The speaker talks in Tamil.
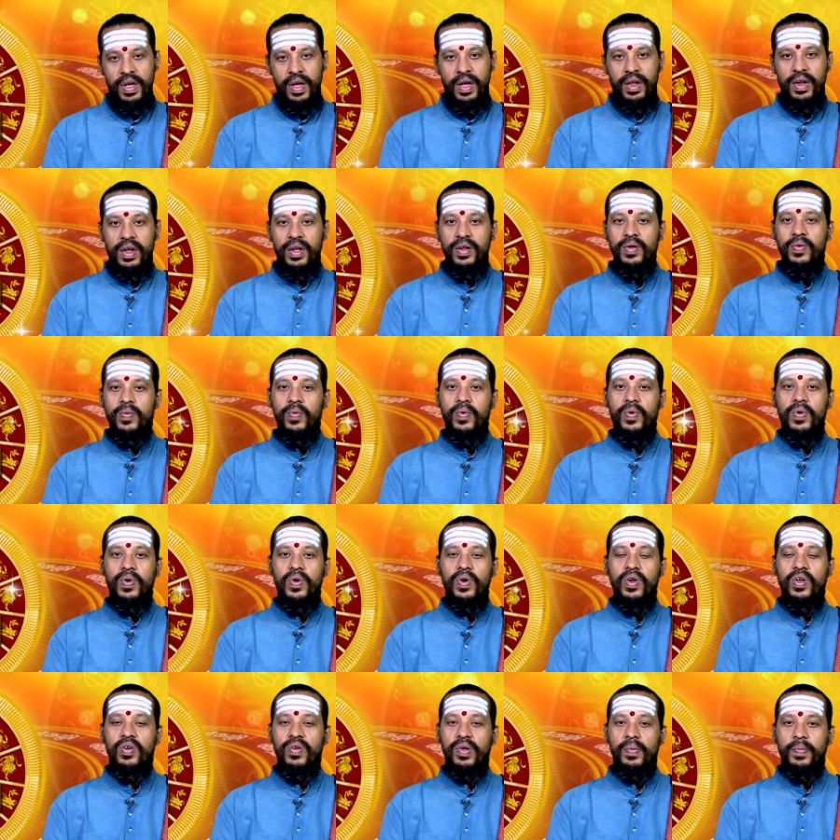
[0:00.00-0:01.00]
அதாவது
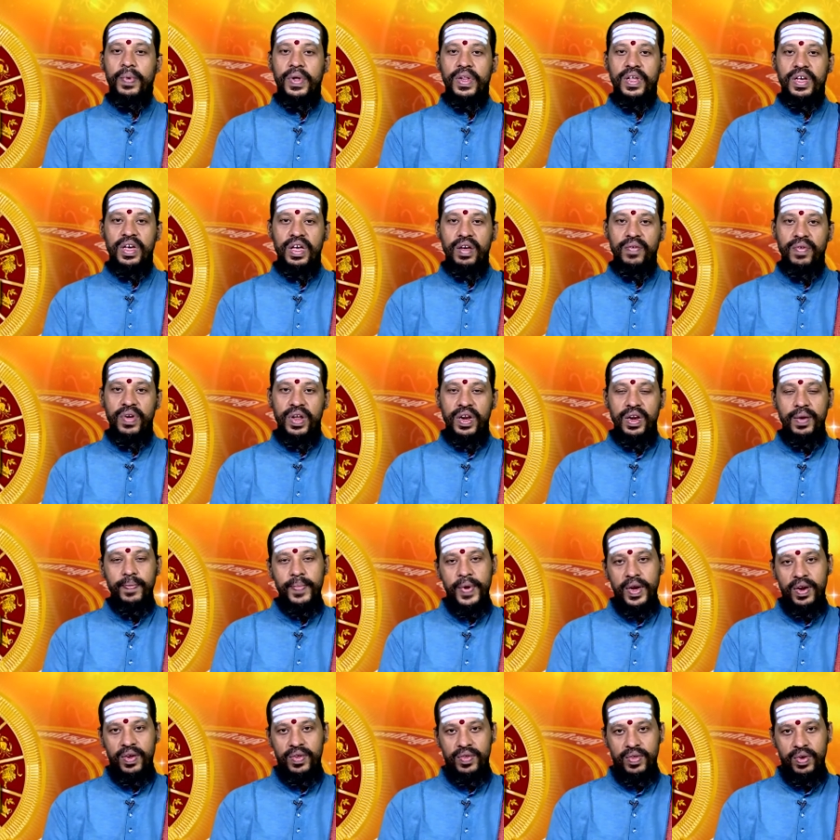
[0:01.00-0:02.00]
உள்ளுணர்வை மதிக்க வேண்டும்
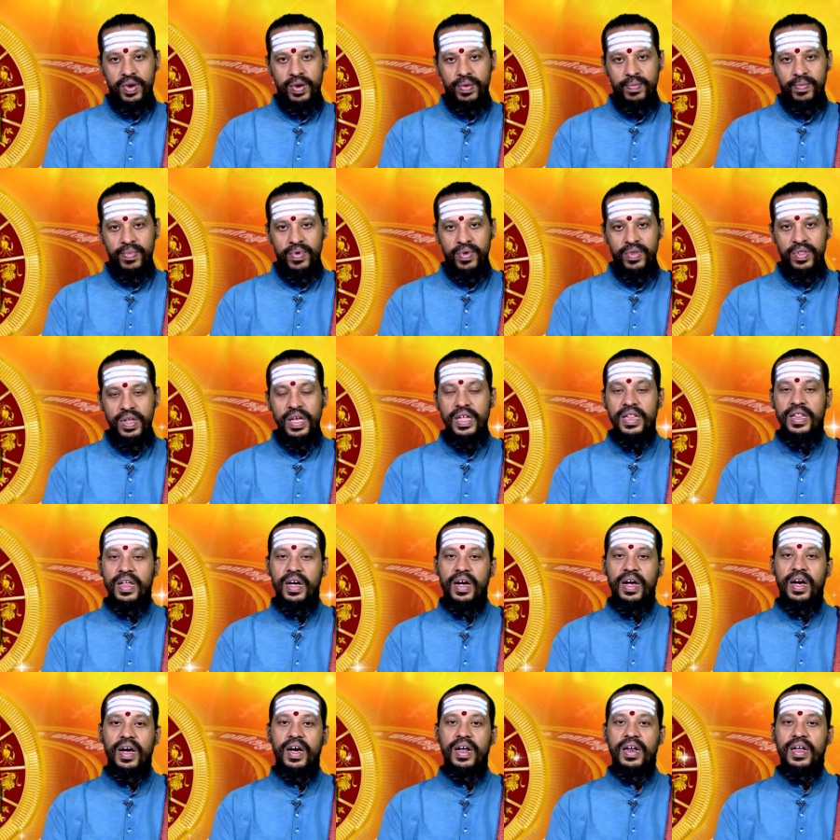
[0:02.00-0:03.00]
என்று சொல்லும் பொழுது இந்த
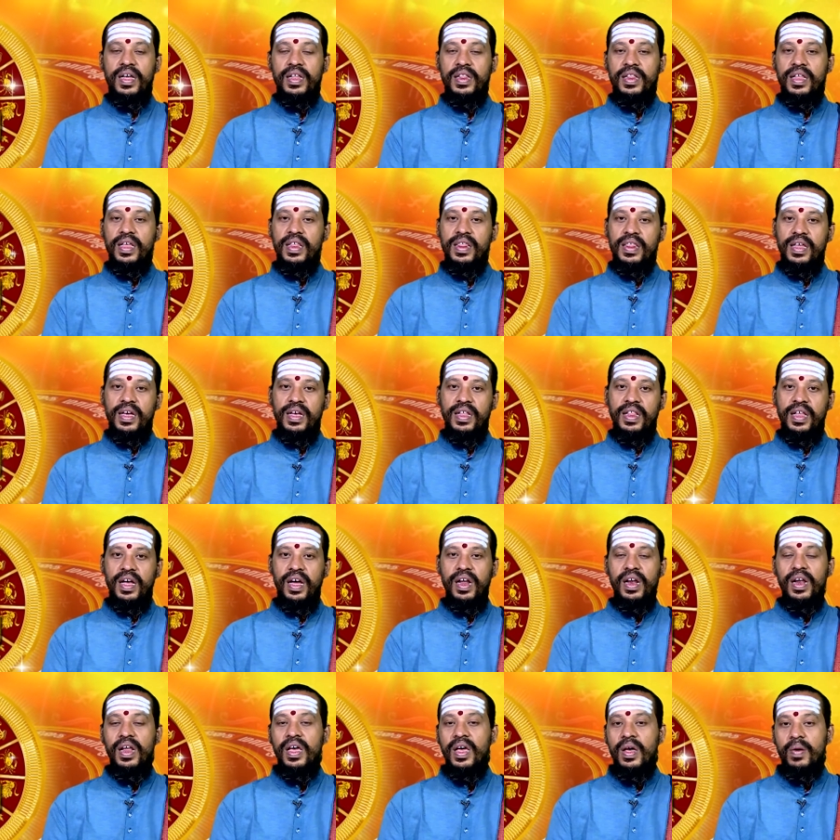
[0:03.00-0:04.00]
காரியத்தை
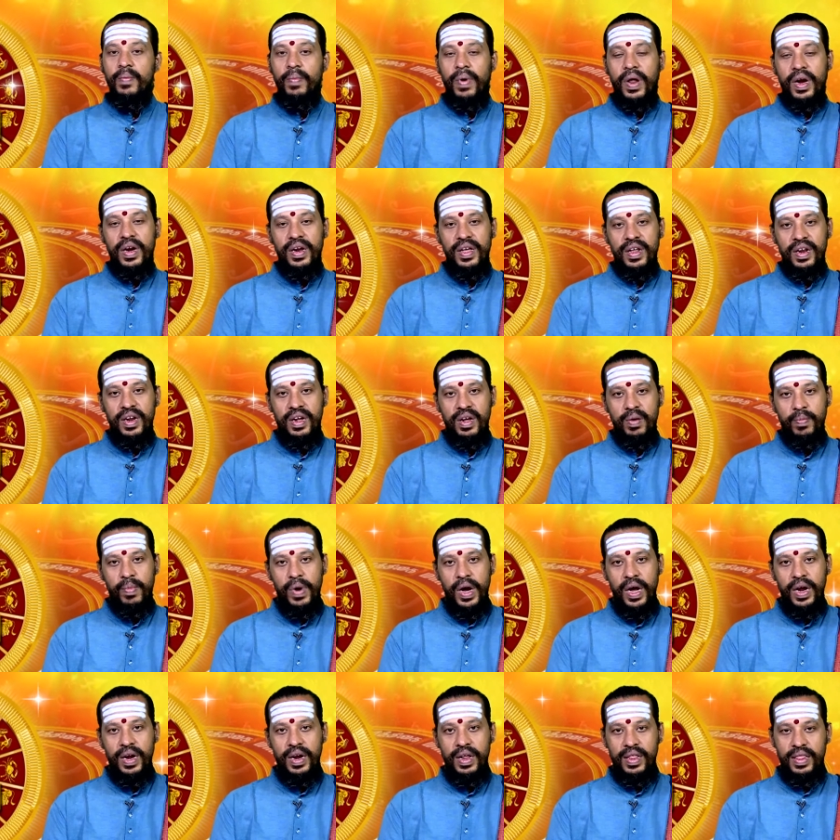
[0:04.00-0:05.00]
செய்தால் பலன் இருக்குமா
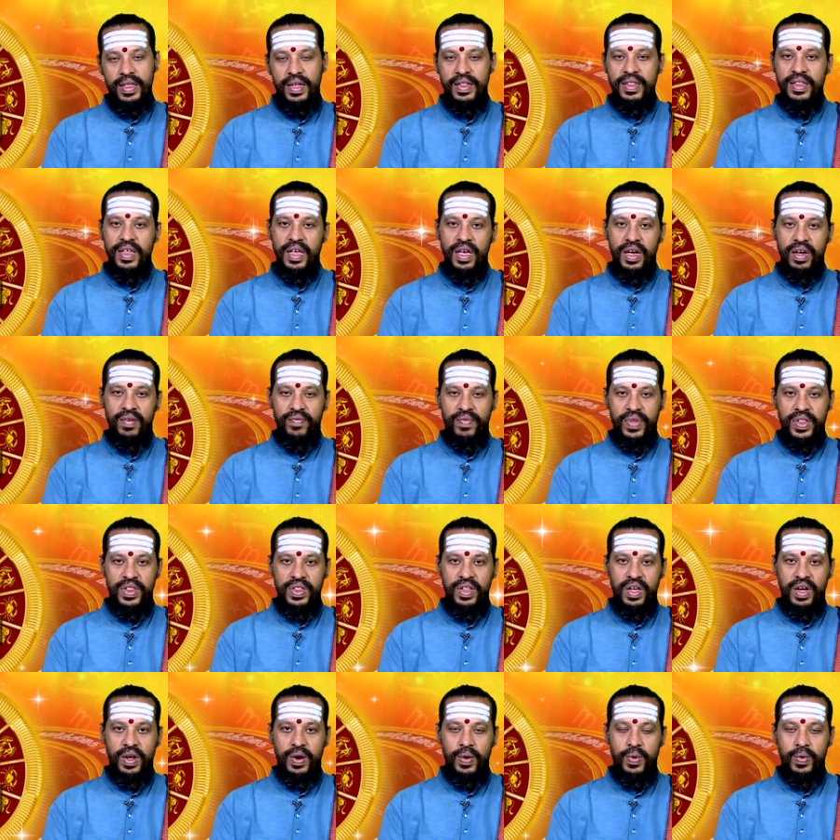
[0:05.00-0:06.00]
என்ற சந்தேகம்
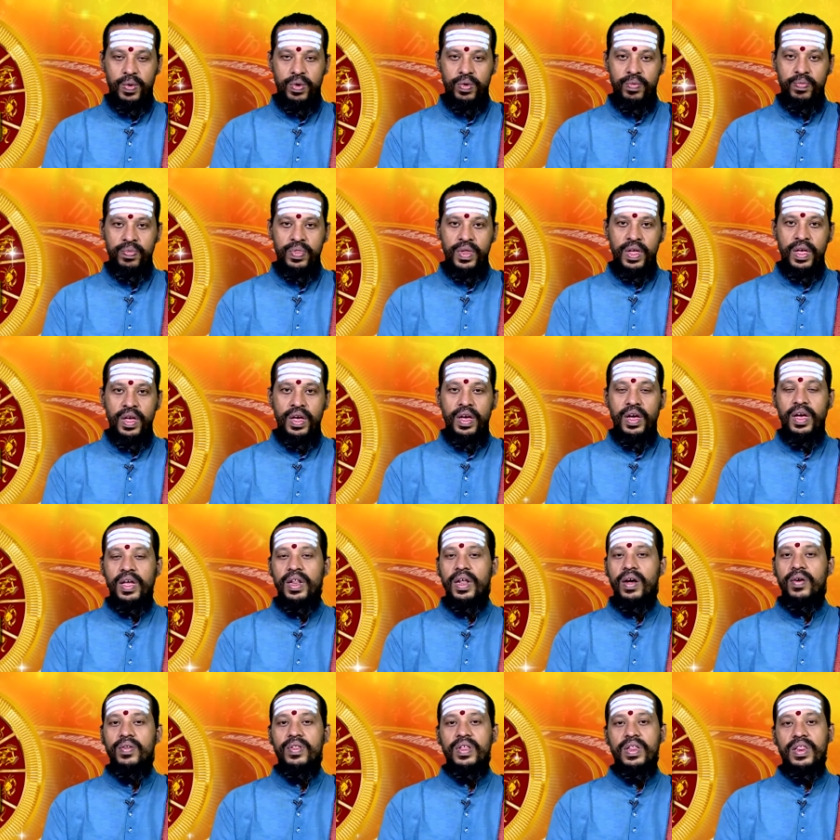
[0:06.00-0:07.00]
வந்தாலோ
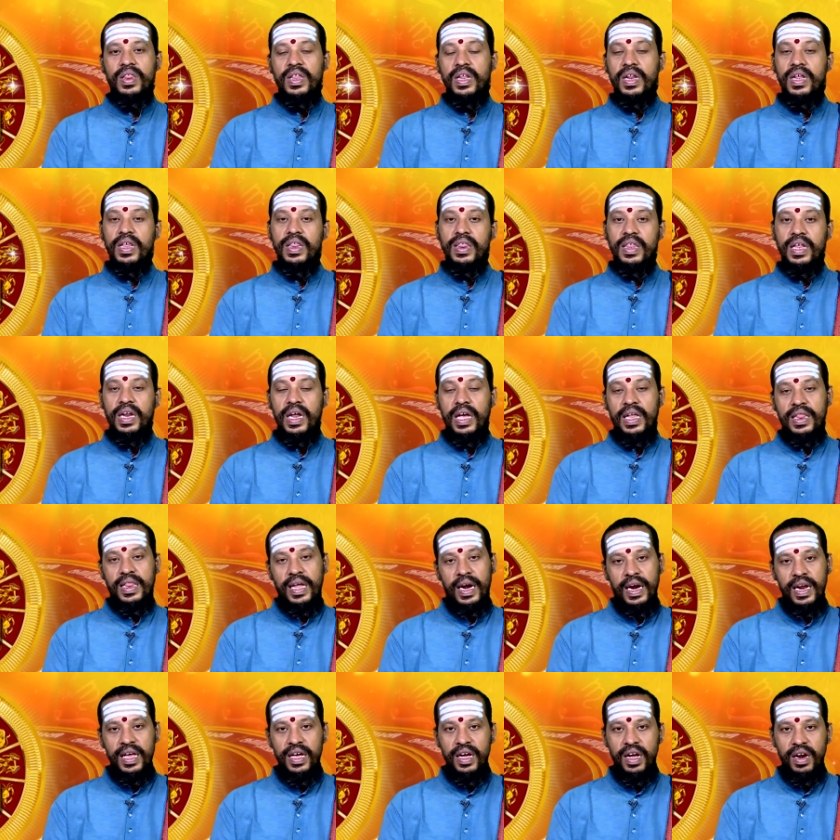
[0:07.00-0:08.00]
ஏதாவது சிறிய சிறிய
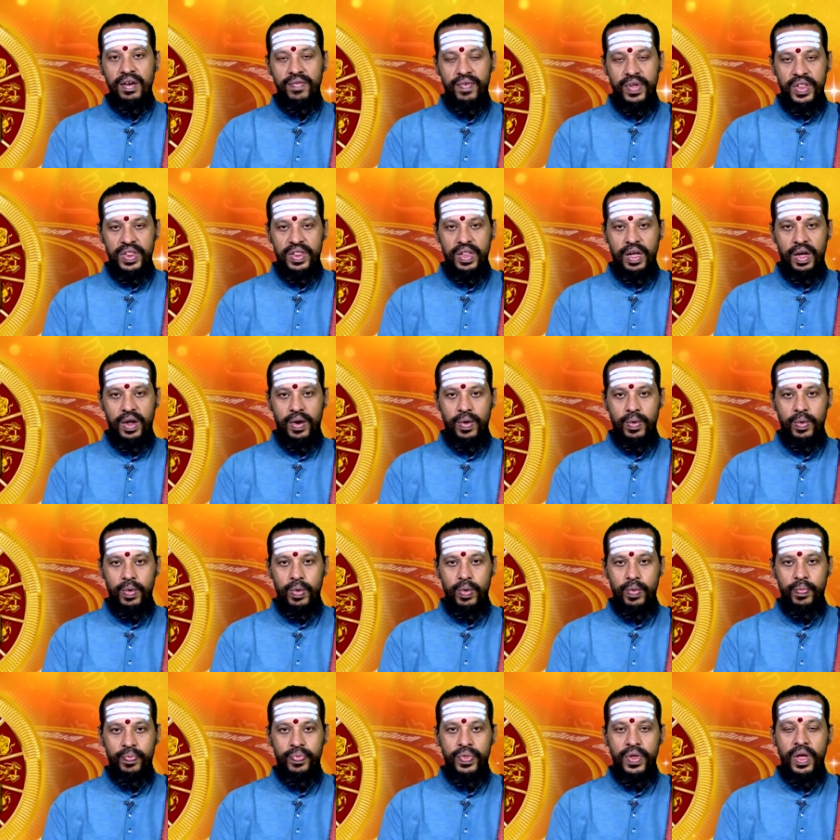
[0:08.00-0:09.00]
தடைகள் வந்தாலோ
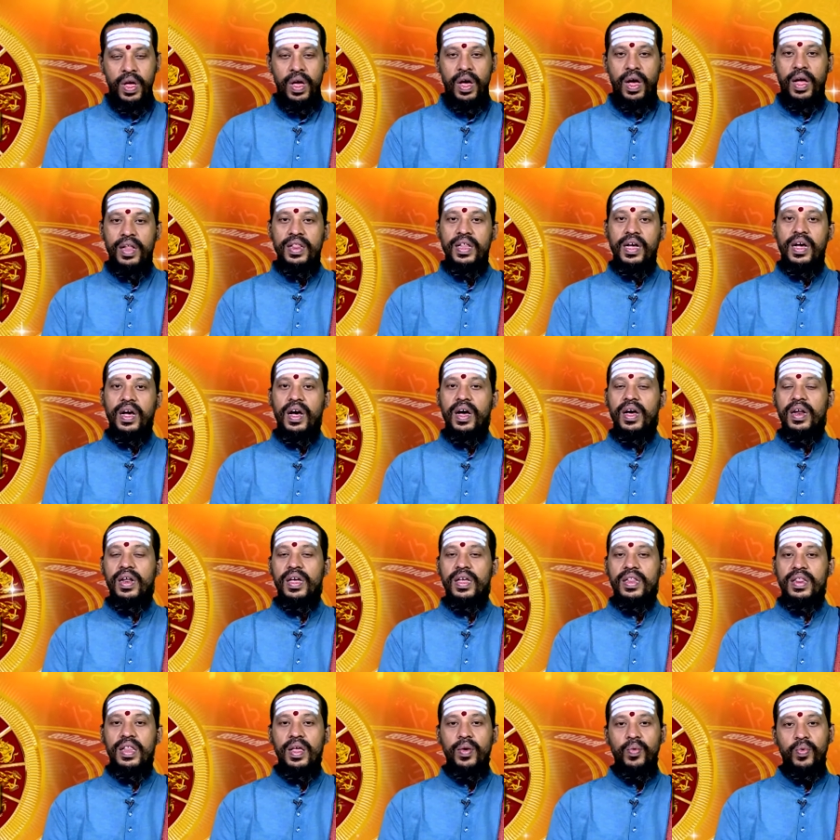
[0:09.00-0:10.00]
அந்த
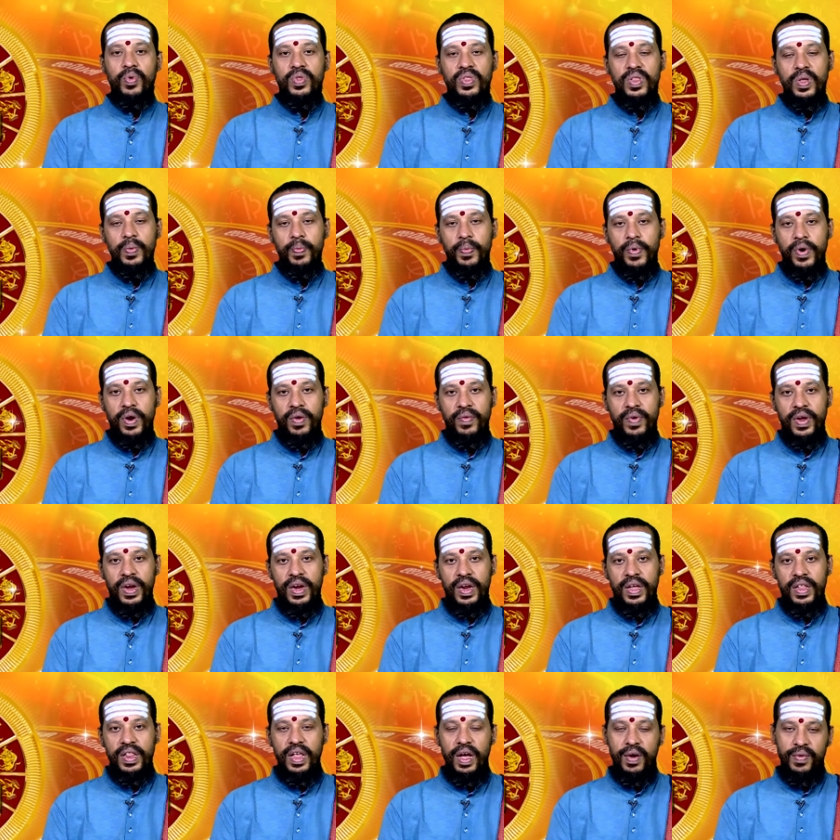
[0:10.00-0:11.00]
காரியத்தை ஒத்தி போட
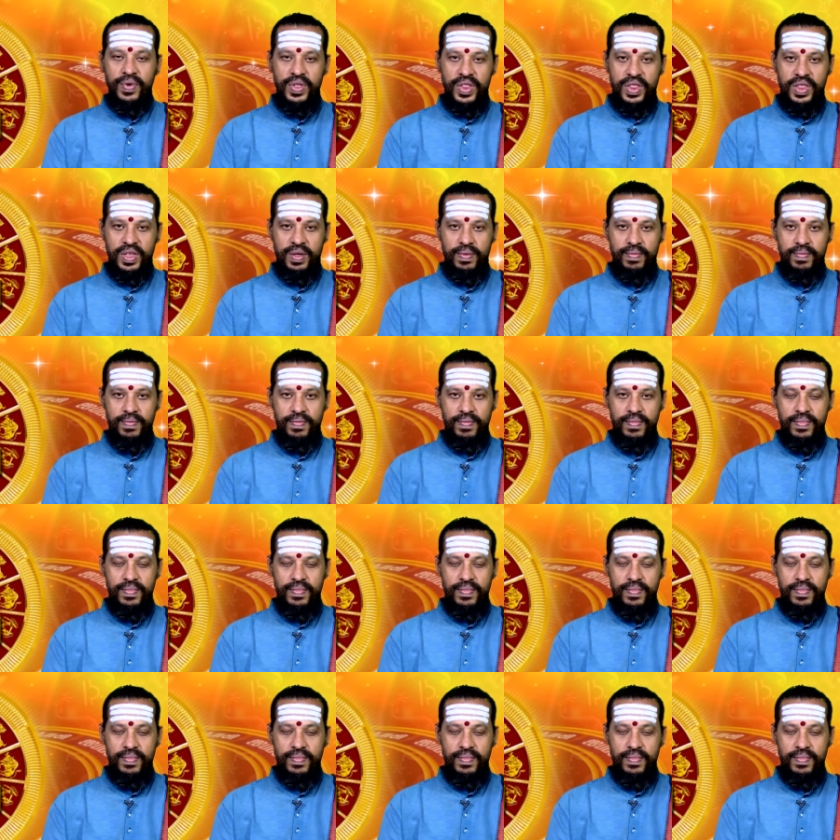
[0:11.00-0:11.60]
வேண்டியது அவசியம்